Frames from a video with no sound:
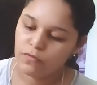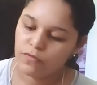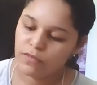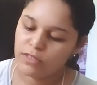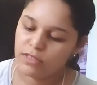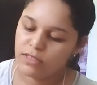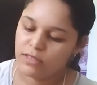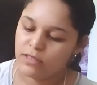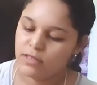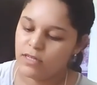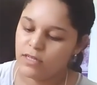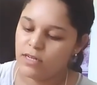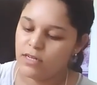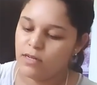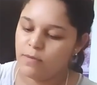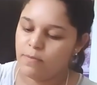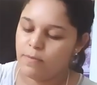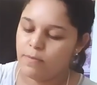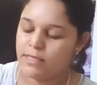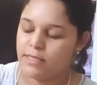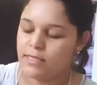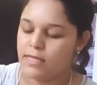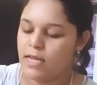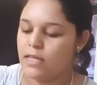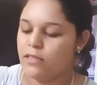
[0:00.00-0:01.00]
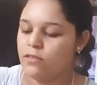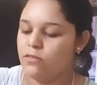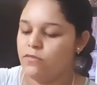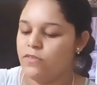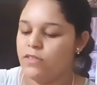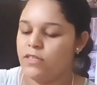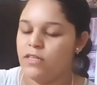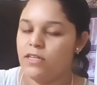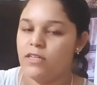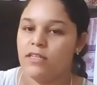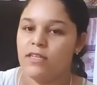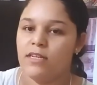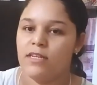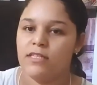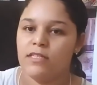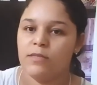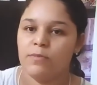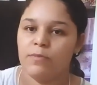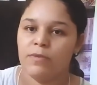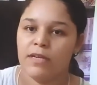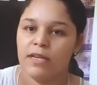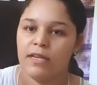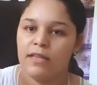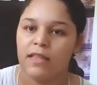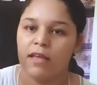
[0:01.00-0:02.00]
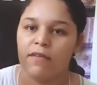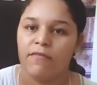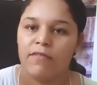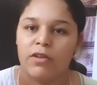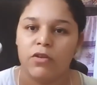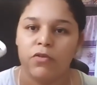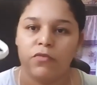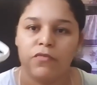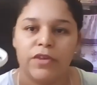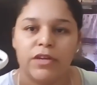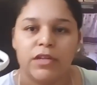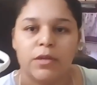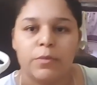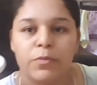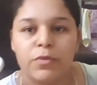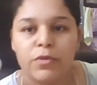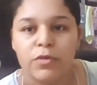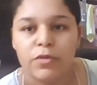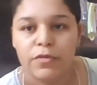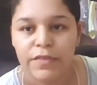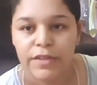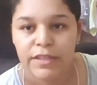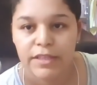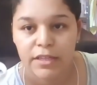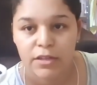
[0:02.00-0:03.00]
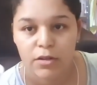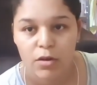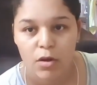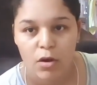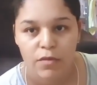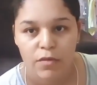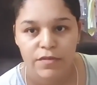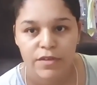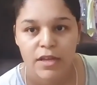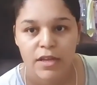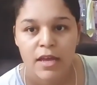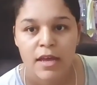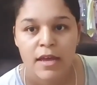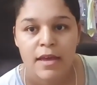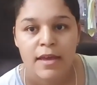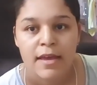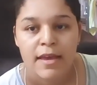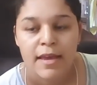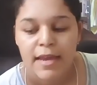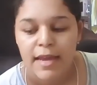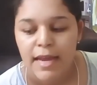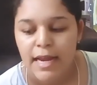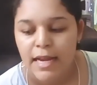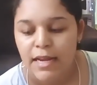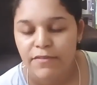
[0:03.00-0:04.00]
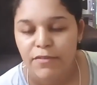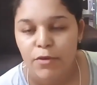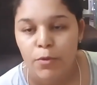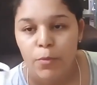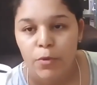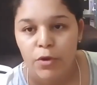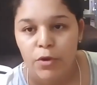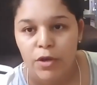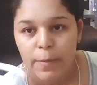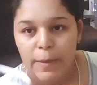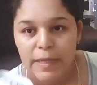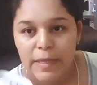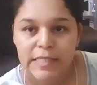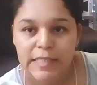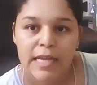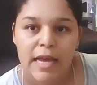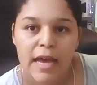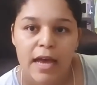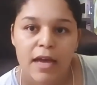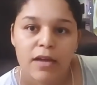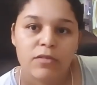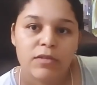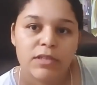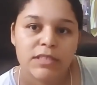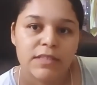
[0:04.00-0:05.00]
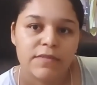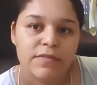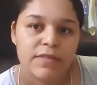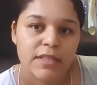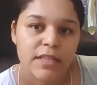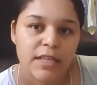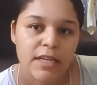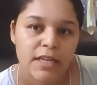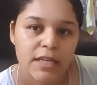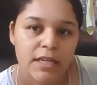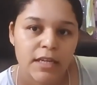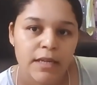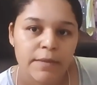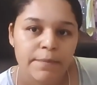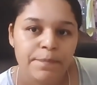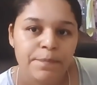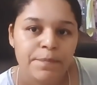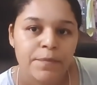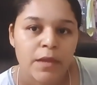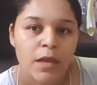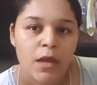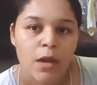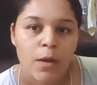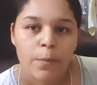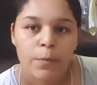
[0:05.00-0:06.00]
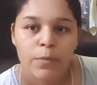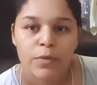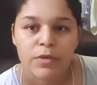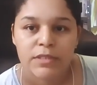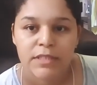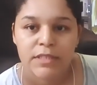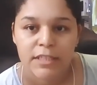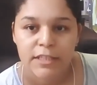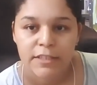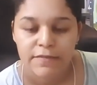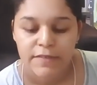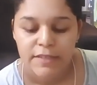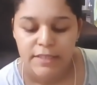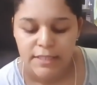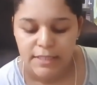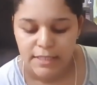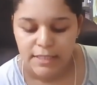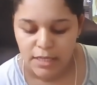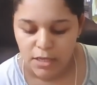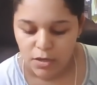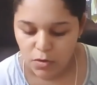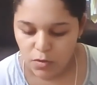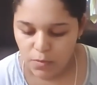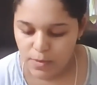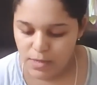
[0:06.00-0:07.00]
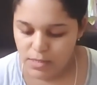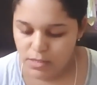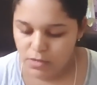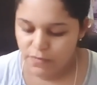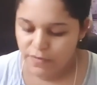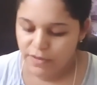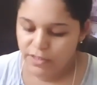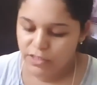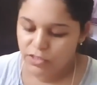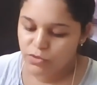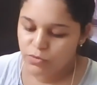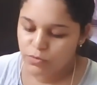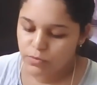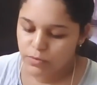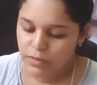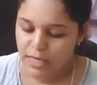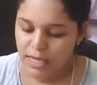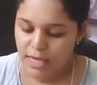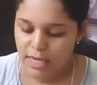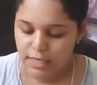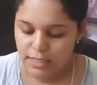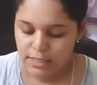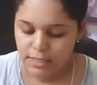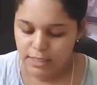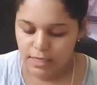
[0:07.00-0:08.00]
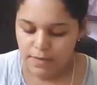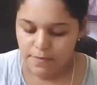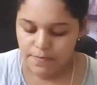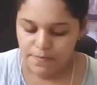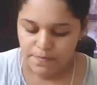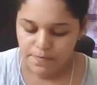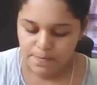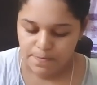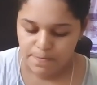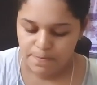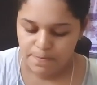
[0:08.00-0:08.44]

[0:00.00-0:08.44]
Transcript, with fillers: no vitrine passado, no vitrine 13, porque ele tava na oferta por 99. Ele veio um pouquinho mais caro, essa vitrine, por 125, mas eu vendi um desse.